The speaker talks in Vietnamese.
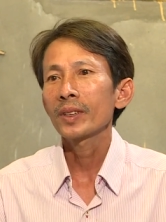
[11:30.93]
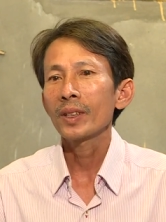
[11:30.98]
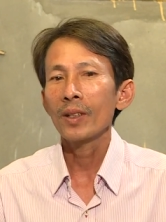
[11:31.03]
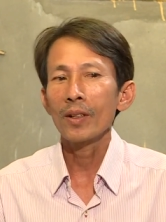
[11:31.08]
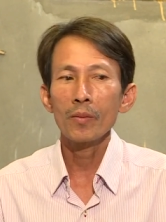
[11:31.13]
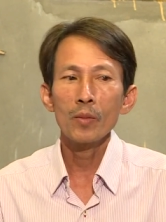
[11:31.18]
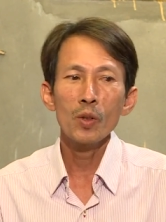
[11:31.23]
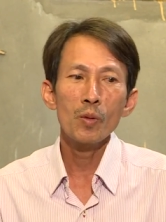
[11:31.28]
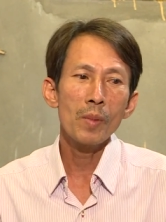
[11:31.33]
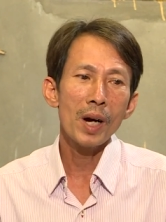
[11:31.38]

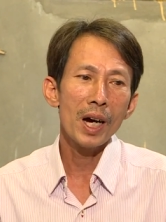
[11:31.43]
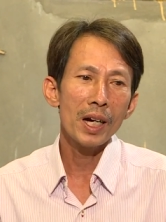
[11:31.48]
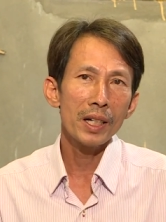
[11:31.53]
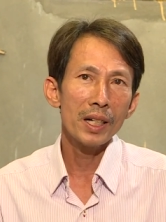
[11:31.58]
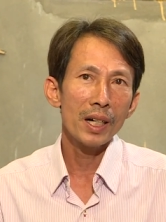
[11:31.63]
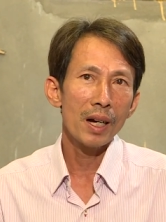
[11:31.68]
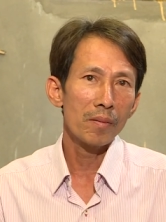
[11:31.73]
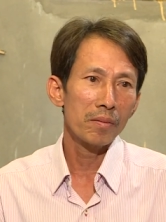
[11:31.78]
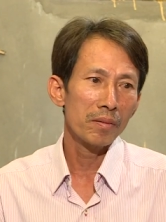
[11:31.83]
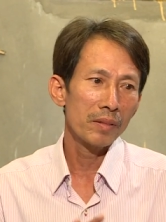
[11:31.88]
Còn muốn mở
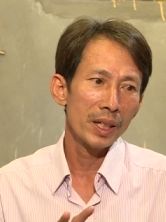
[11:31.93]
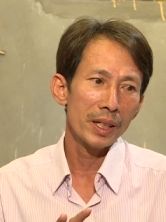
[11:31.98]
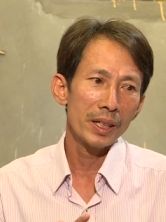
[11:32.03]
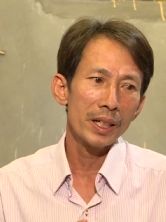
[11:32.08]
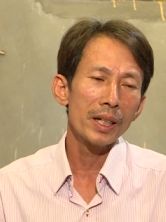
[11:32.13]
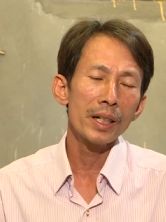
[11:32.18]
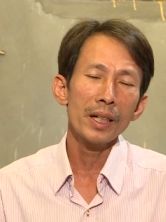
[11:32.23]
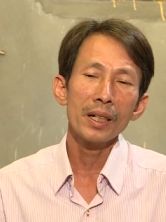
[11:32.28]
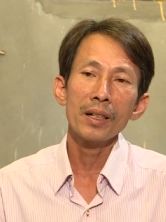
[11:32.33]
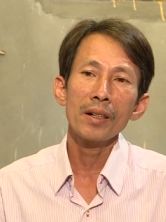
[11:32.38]
rộng là
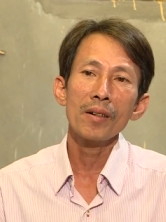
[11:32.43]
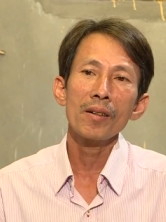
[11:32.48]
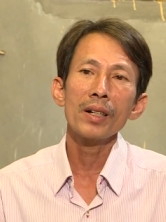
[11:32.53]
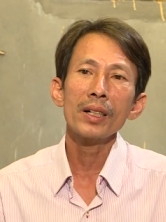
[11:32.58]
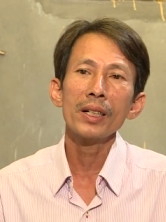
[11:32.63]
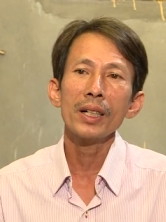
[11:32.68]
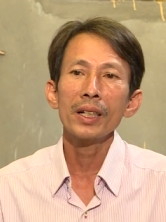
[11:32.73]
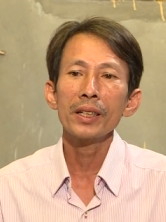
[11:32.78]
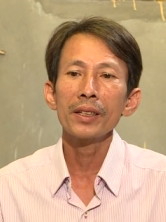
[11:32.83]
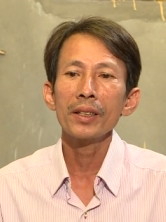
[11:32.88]
rất là
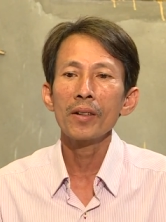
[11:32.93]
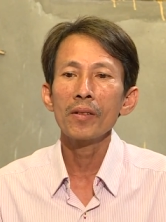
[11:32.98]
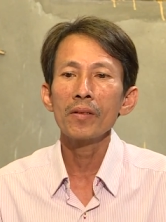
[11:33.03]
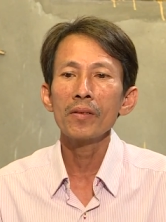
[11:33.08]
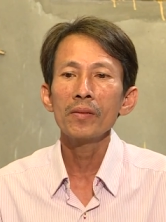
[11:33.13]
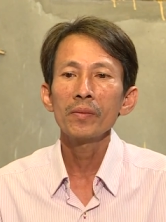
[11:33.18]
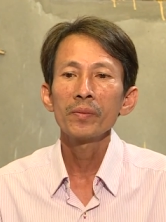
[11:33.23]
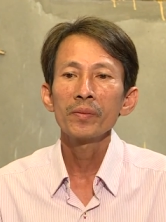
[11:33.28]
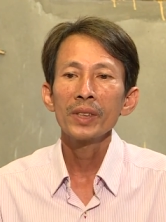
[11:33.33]
khó, là ở chỗ